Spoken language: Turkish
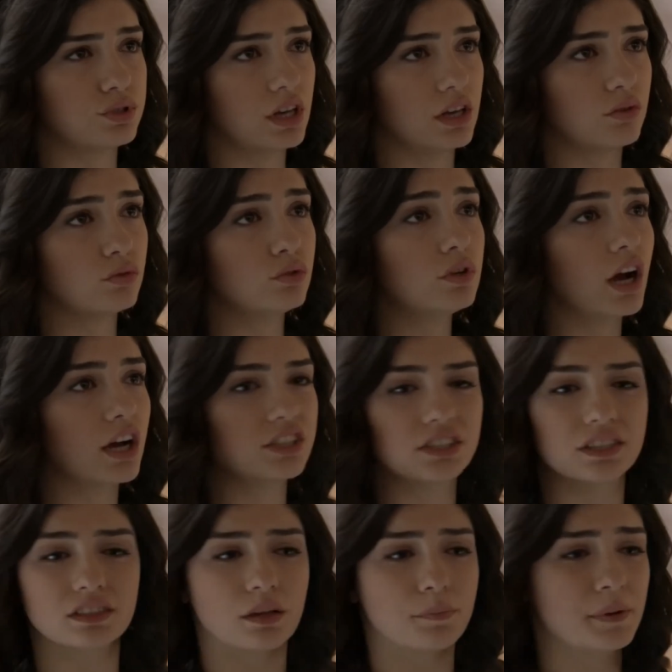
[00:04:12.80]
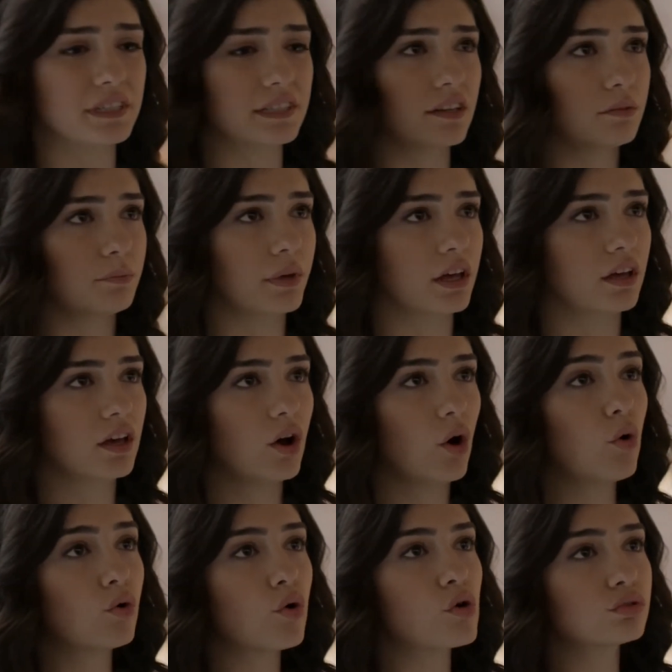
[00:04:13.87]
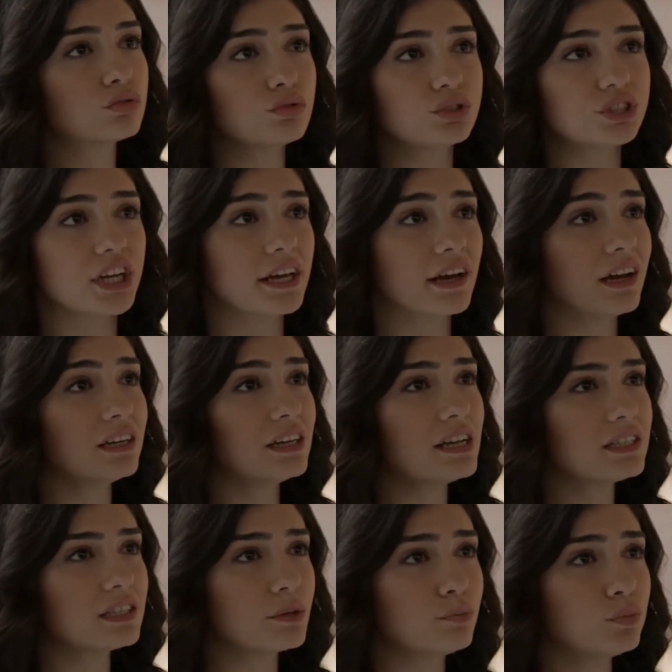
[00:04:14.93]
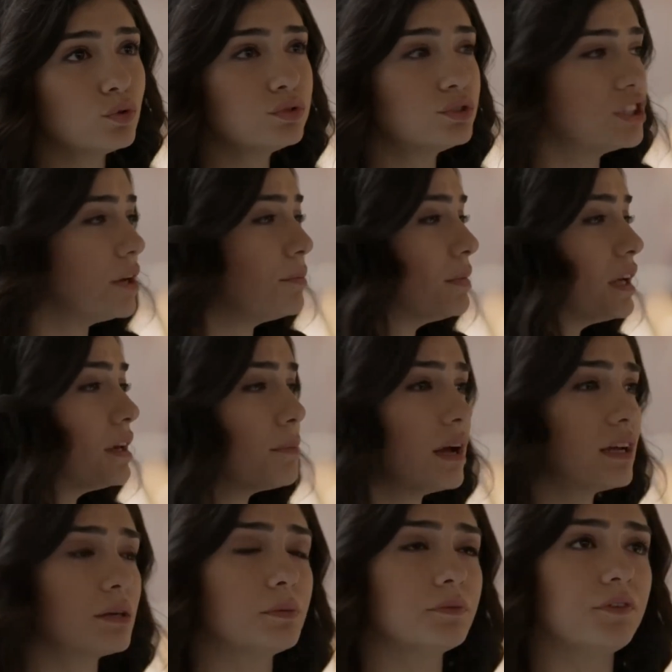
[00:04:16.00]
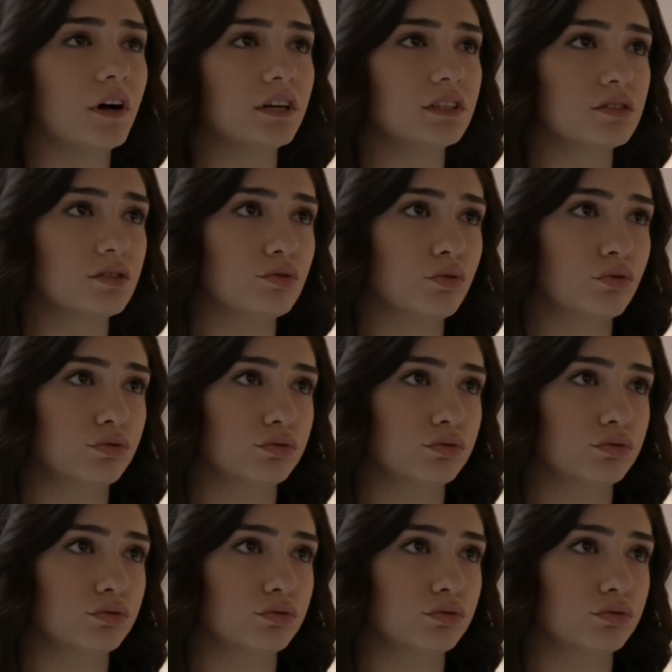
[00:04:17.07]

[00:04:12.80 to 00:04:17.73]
Kuzey. Onun karşısında pes etme. O korktuğu şey her neyse bu Cemre'ye belki bir faydası